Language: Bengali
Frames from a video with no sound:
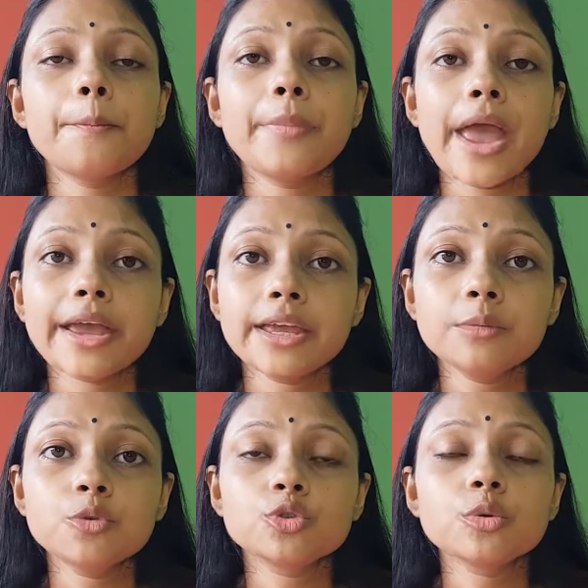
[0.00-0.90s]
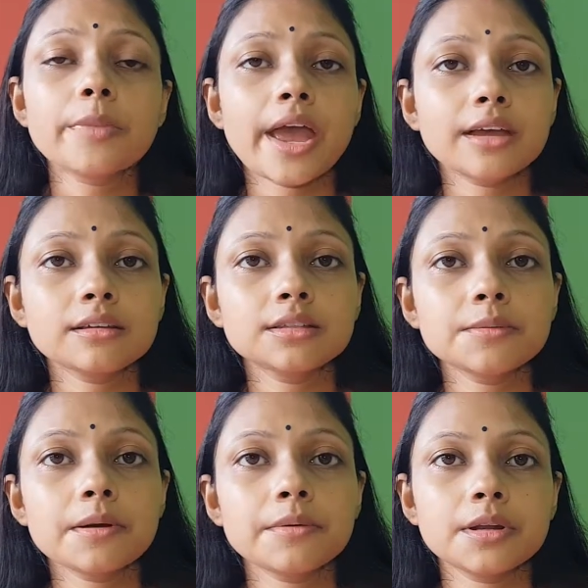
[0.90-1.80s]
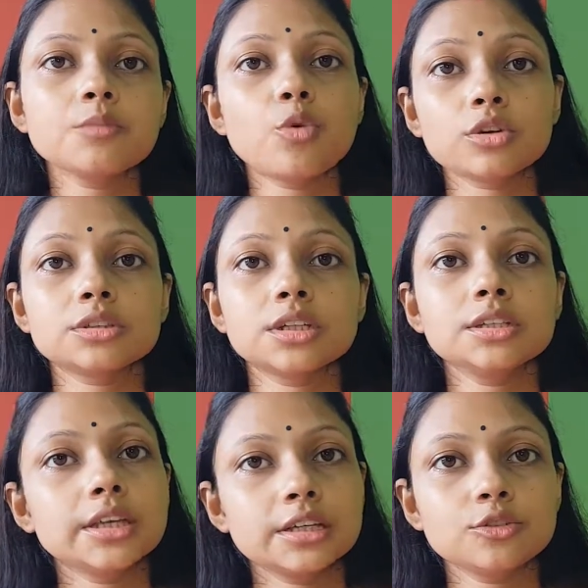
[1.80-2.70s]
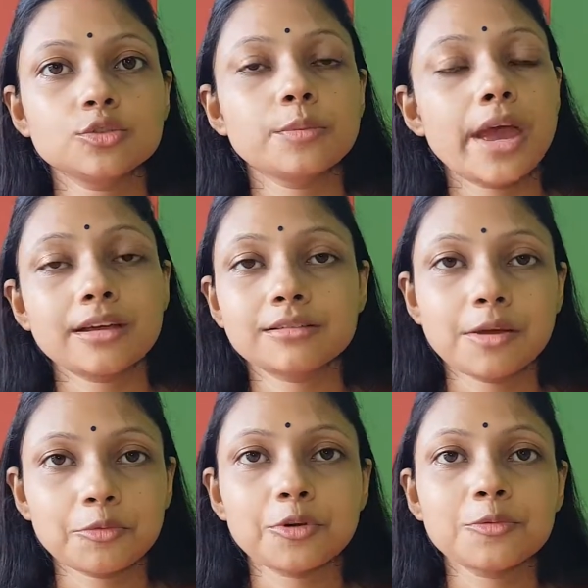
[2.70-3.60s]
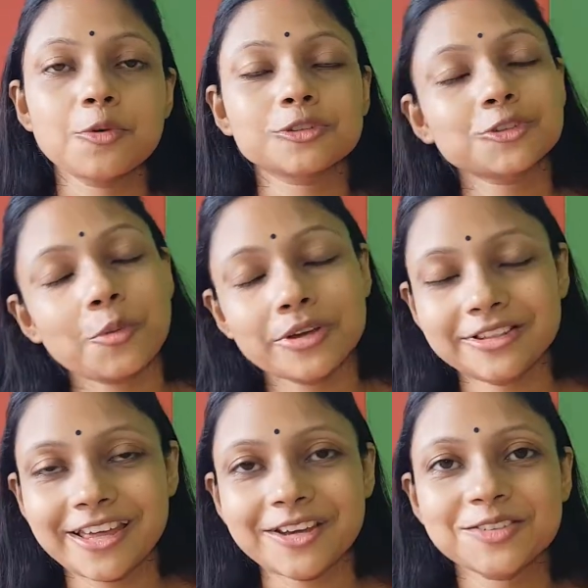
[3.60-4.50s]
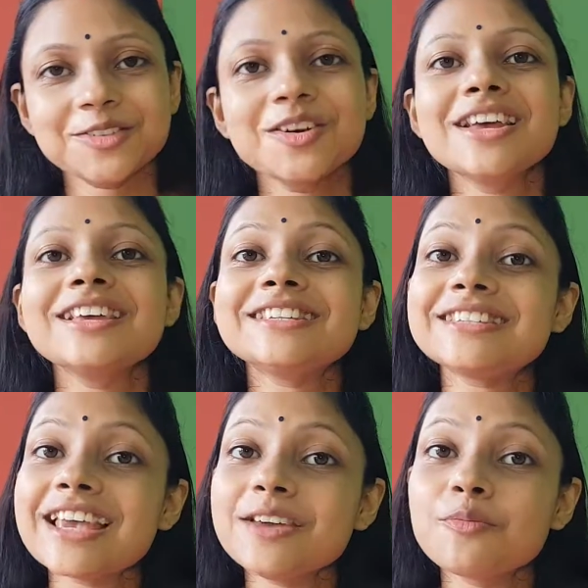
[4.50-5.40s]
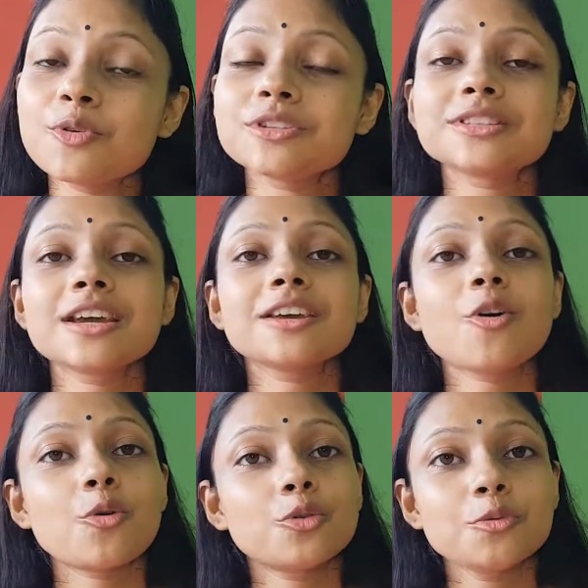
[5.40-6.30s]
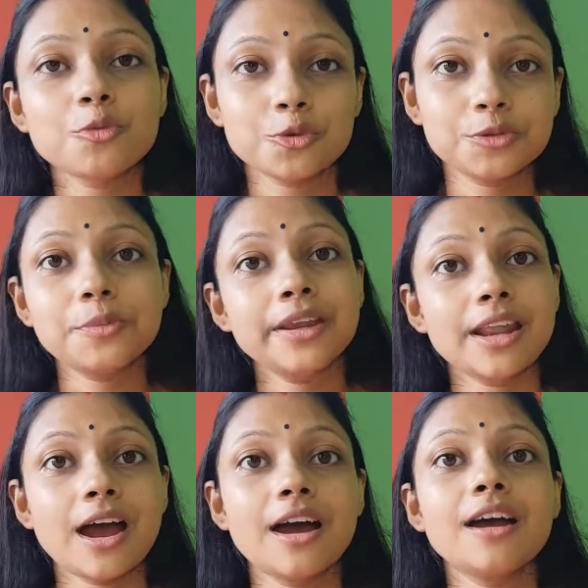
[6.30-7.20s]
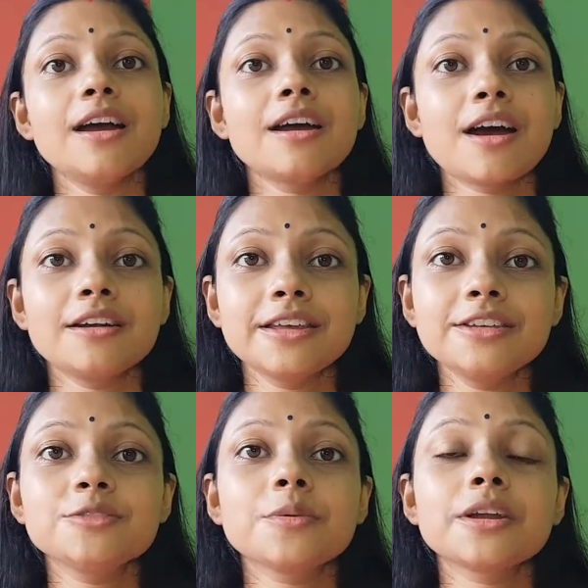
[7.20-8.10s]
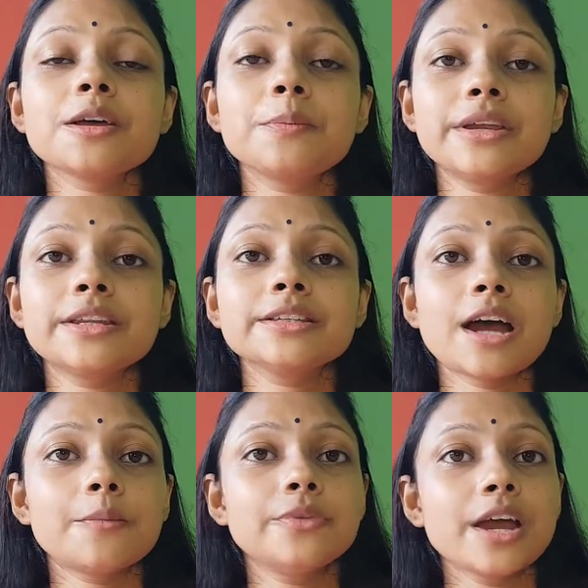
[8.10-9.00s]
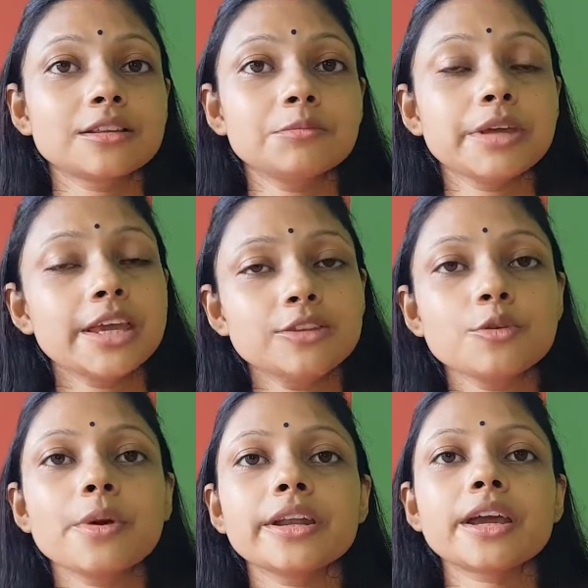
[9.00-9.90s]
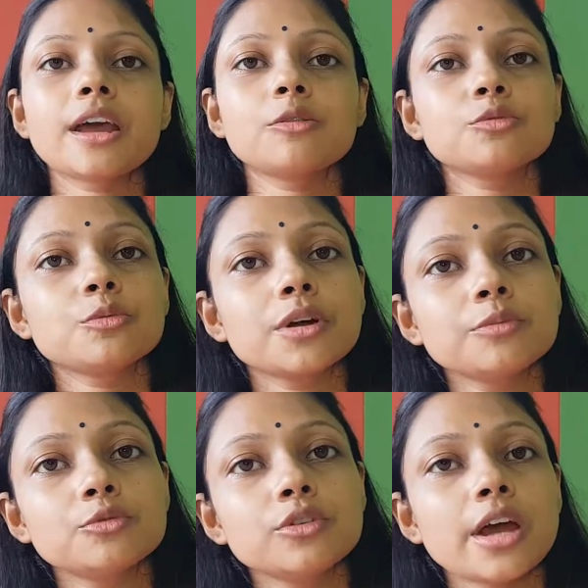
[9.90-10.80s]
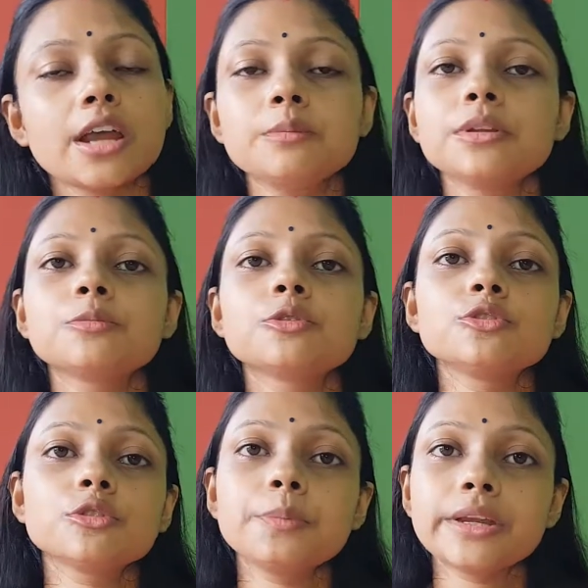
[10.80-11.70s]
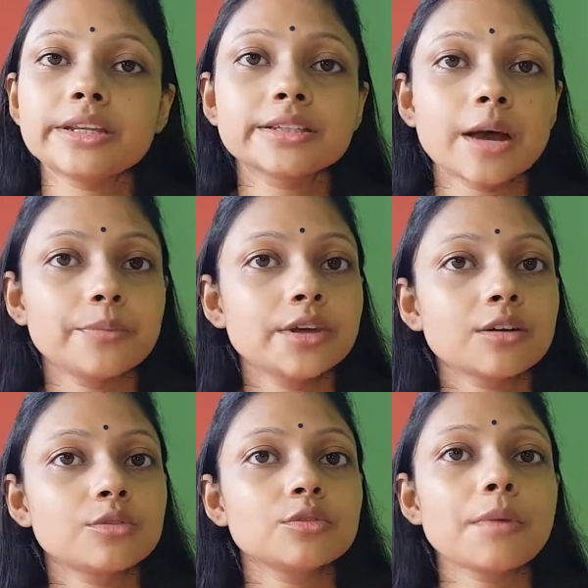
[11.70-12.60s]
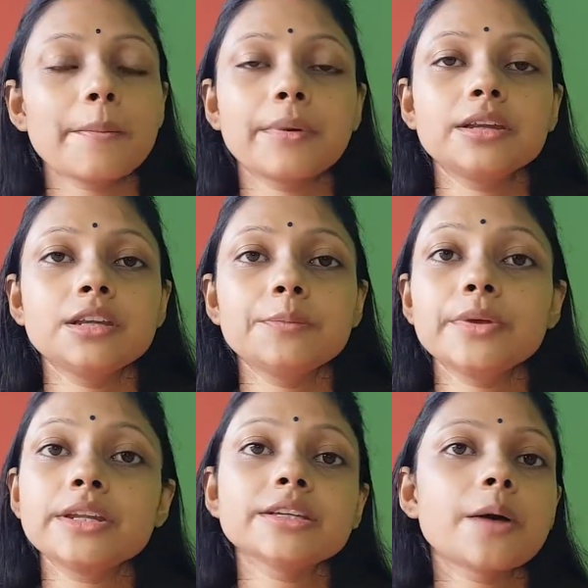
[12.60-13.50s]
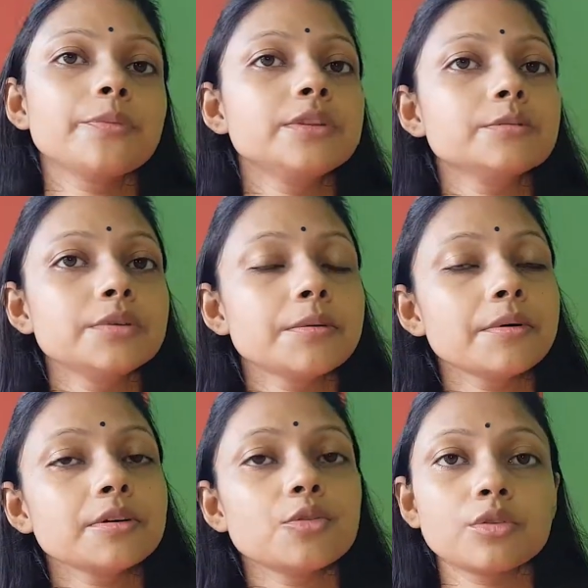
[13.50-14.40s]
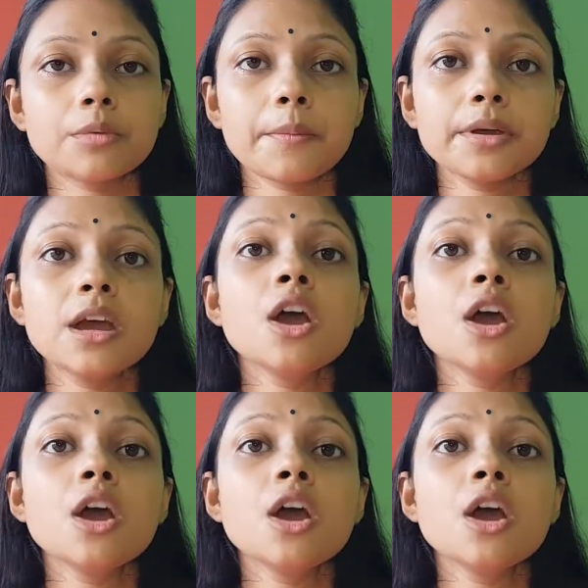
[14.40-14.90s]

ব্যাঙের মতো ব্যাং যেভাবে মানে বসে দেখেছো তো ব্যাং কেমন করে বসে সবাই দেখেছো সেই পোস্টারে কখনো বসবে না কারণ এই সময়টা পেটে চাপ দেয় একদম এই সময়টা কেন তোমার পুরো নাইন মান্থ পর্যন্ত পেটে চাপ দেওয়ার কোনো ব্যাপারই নেই পেটে চাপ দিয়েভাবে কোনোভাবে